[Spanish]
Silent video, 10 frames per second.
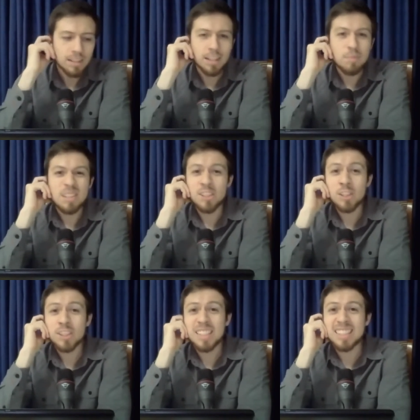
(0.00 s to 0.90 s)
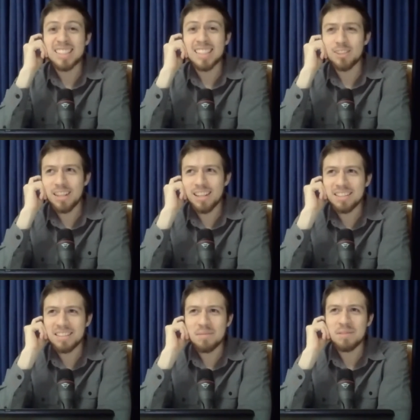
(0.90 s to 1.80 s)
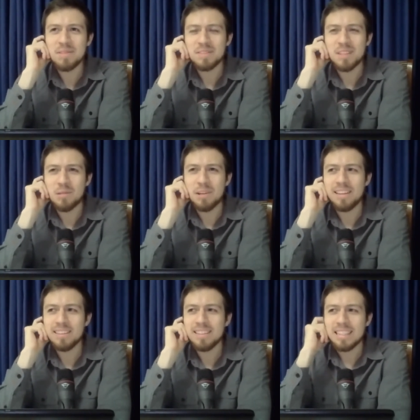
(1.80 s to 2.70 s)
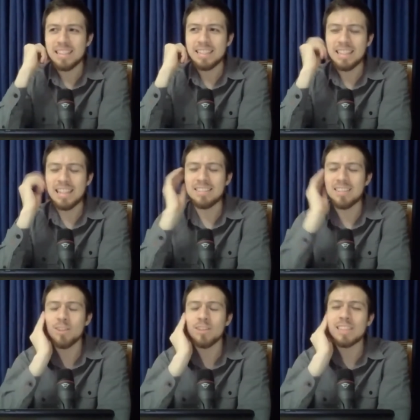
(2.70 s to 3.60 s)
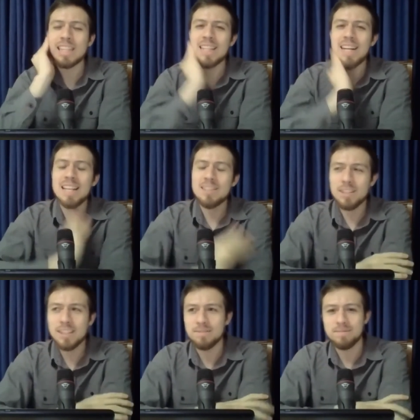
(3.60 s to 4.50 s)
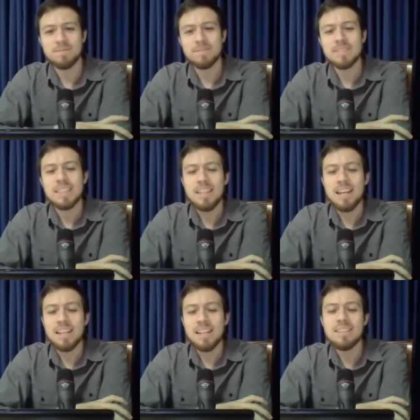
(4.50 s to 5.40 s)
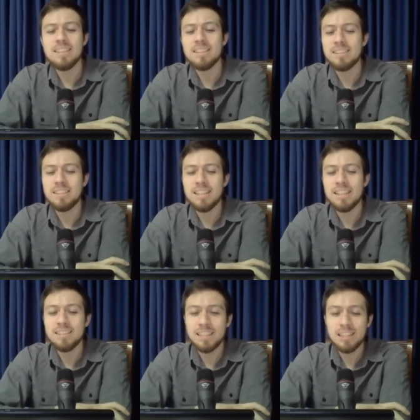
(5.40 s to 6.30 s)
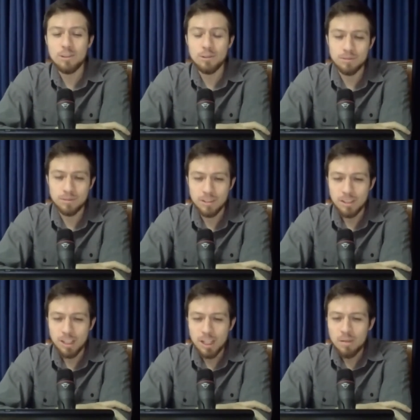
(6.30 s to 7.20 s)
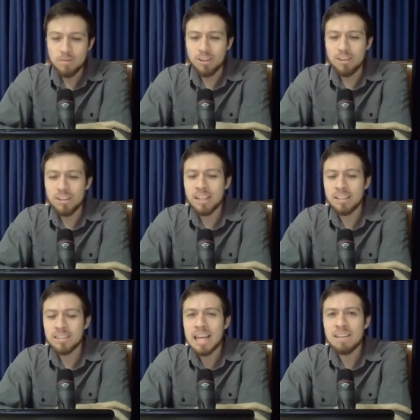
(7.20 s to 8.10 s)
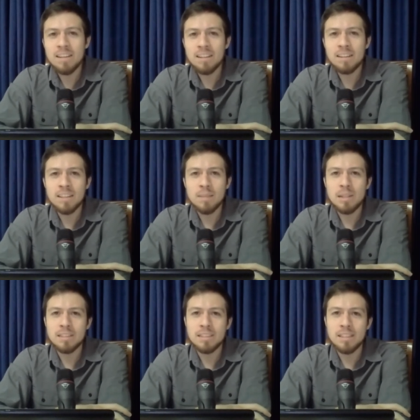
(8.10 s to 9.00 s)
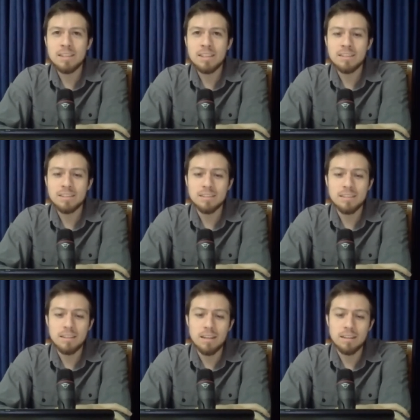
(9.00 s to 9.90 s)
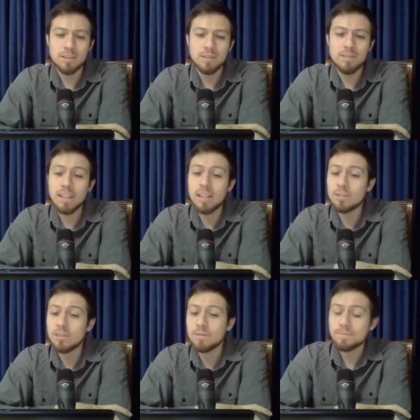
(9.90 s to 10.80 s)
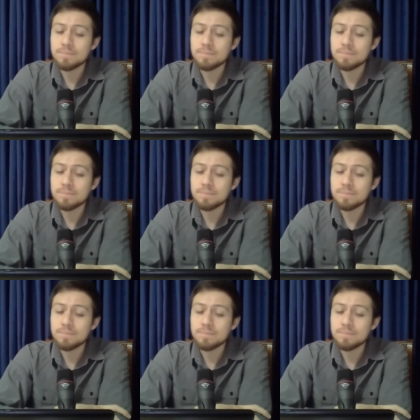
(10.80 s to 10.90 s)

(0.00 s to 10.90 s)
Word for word: Kimitzion Tetse Torah, decimos, ¿se acuerdan? De Sion saldrá la Torah. Aquí se Yetse, él salió. Bueno, ¿de quién se habla en esta para allá? Es de Jacob, de Jacob.